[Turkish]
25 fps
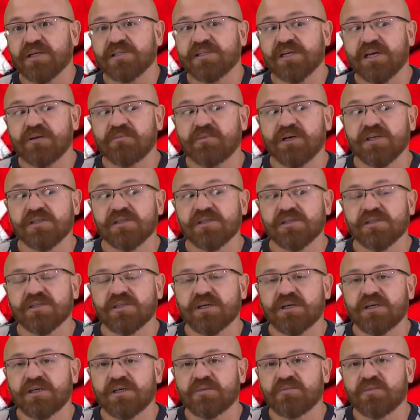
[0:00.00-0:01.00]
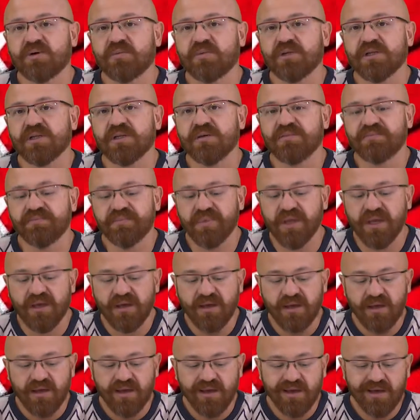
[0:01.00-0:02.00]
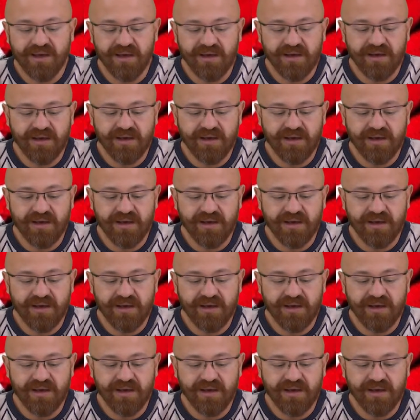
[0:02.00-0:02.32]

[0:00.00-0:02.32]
Azerbaycan'ı da kırmamalıyım. E,